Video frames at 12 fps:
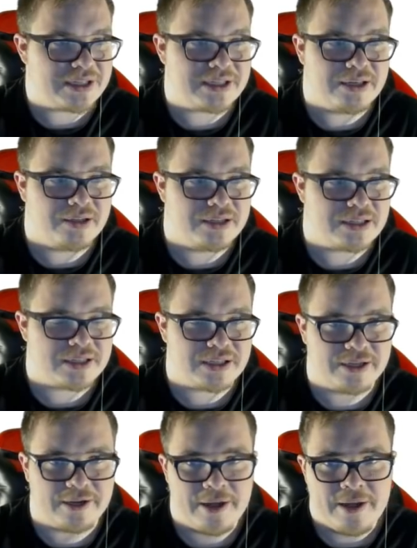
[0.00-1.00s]
это скиллы
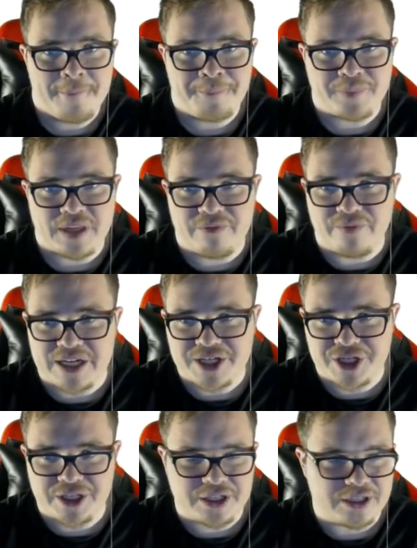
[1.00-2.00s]
с
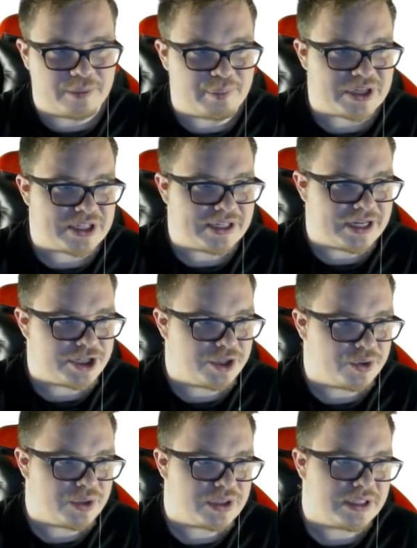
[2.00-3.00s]
ваших э,
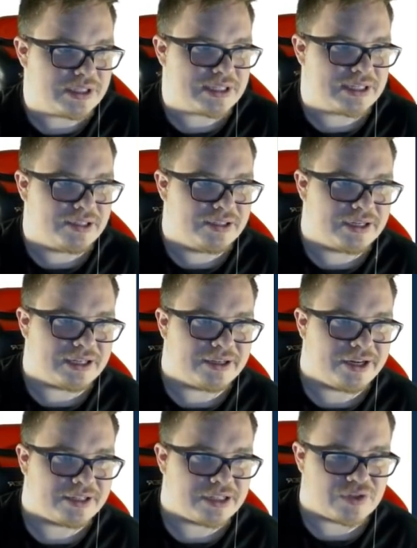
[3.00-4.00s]
персонажей, то есть это скиллы
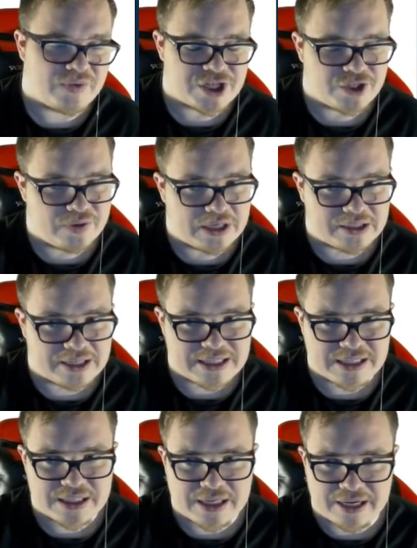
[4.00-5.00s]
конкретно с вашего
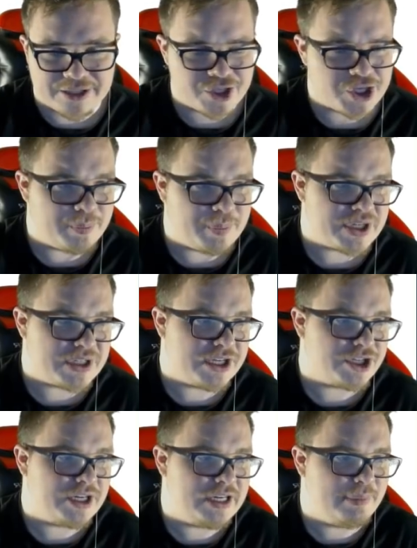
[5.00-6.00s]
класса, с карточки
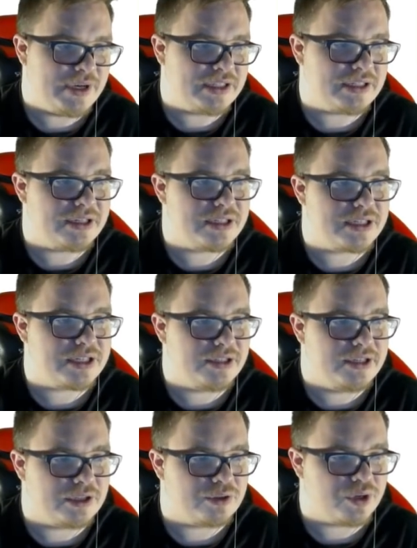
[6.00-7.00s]
персонажа, либо это
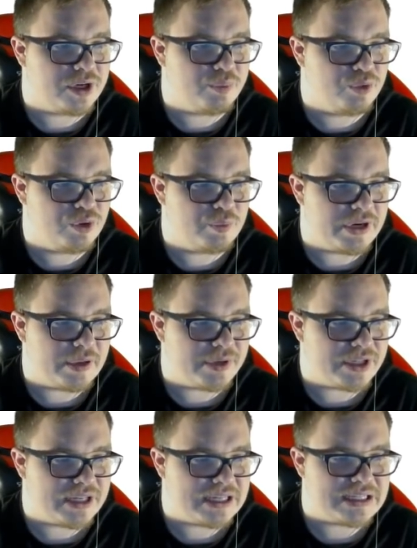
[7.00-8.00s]
скиллы, которые будут
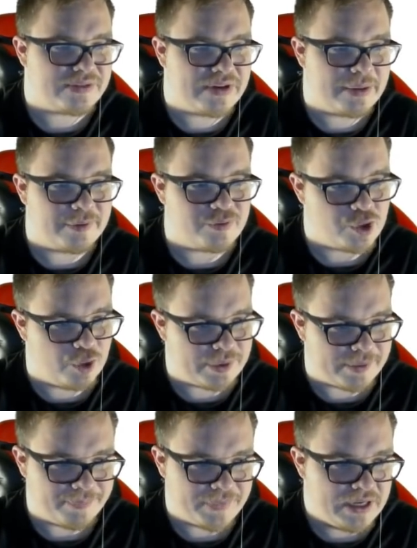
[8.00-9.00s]
приобретаться вами в
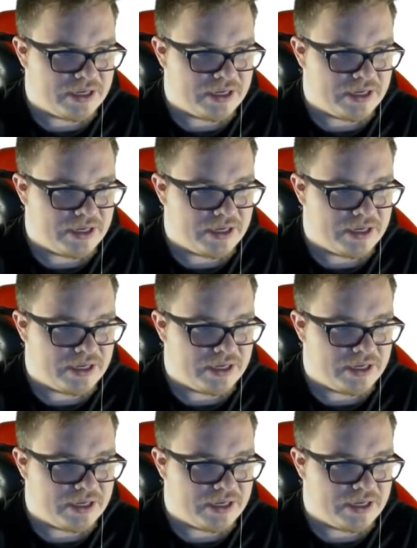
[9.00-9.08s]
шопе.